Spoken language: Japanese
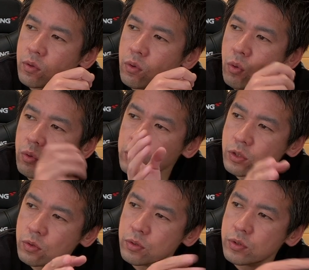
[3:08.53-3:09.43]
ここで
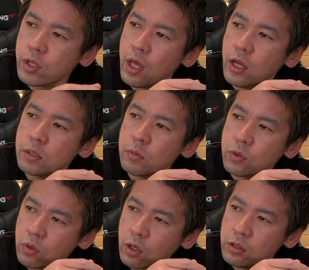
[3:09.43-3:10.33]
一つ提案しま
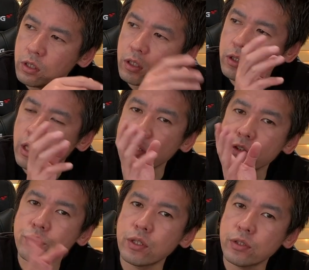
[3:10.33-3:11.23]
しょうか。で断
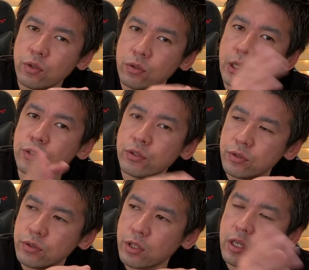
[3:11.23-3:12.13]
酒ですよ。断
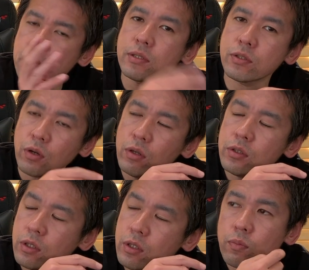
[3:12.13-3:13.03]
酒できますよ。
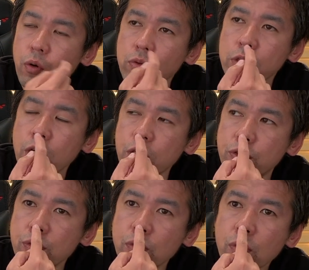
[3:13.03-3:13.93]
僕でね
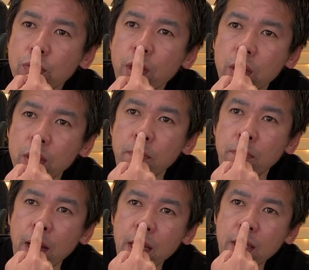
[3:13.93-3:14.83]
じゅうろくねんかな
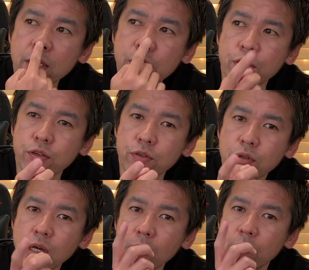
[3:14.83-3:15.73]
毎日
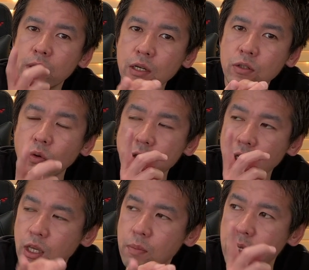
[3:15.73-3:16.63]
休肝日なくお
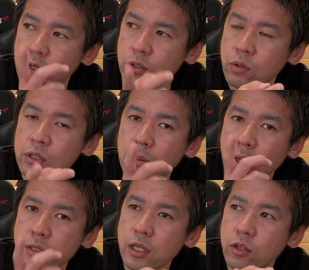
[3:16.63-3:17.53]
酒ビール飲んで
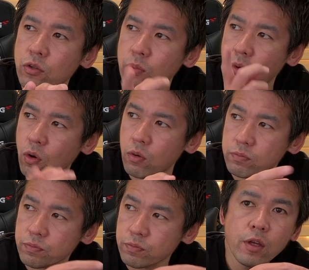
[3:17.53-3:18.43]
ましたけども、
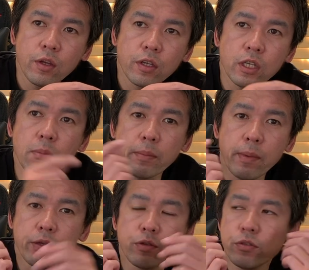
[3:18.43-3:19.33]
今
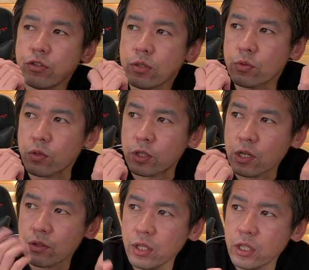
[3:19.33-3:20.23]
まあ YouTube の企
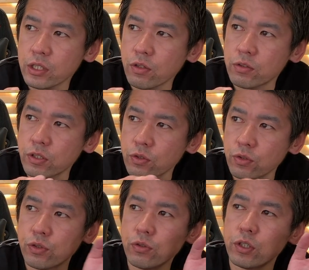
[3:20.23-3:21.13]
画でやってるんですけど、
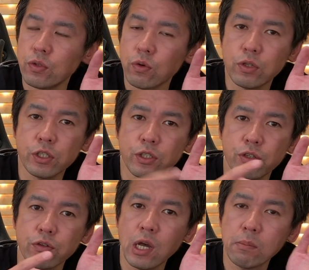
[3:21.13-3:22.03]
週にろくにち
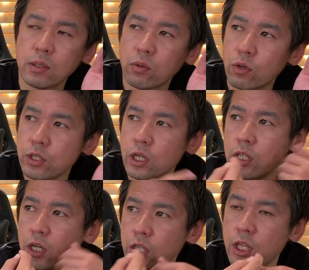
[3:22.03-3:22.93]
休肝日これ入れ
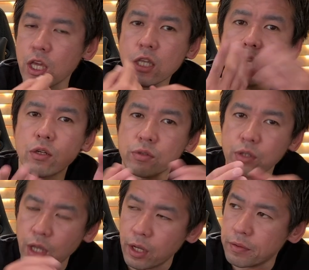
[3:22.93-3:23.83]
てねできてるん
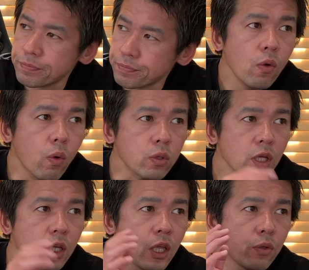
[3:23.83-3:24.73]
で、お
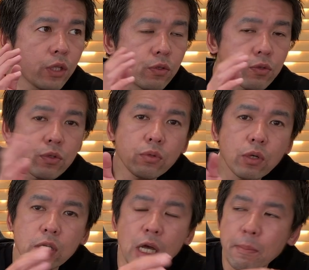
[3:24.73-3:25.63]
酒をね抜くと
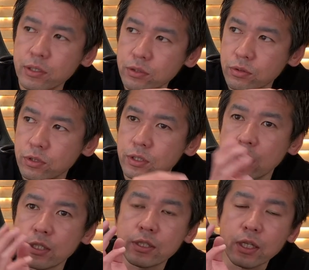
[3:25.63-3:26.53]
か我慢する
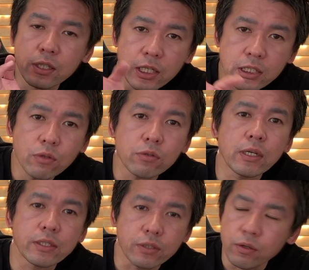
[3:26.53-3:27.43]
全然大したこと
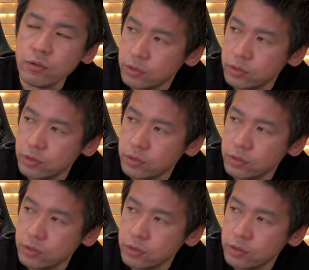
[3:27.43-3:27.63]
ないですよ。